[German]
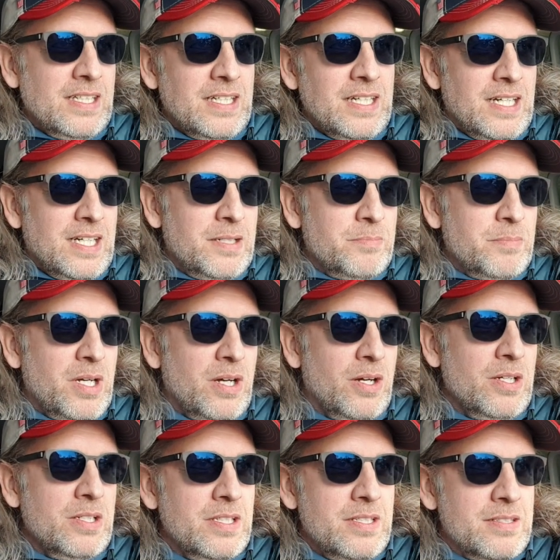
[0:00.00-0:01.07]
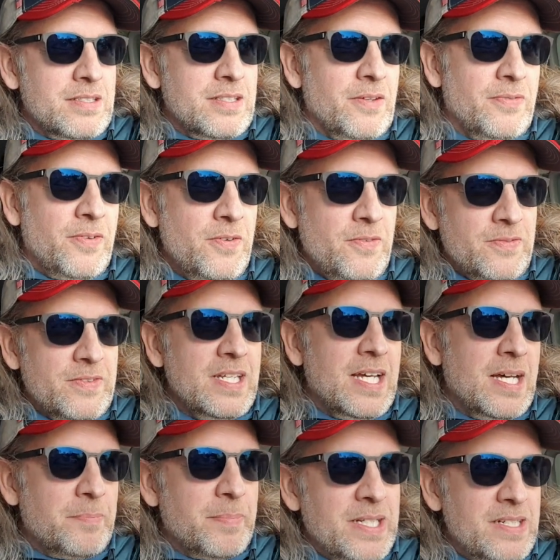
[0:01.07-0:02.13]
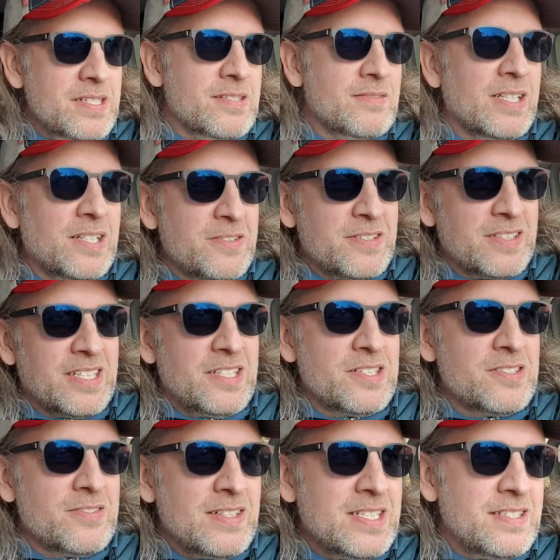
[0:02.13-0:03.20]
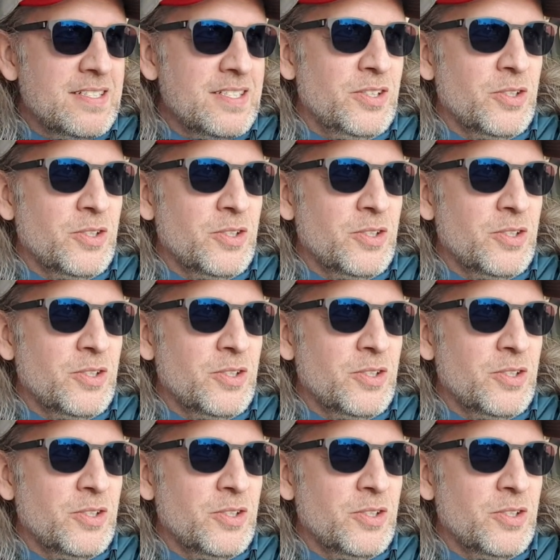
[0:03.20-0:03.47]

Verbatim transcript: ähm, heute ist der 5. April 2023,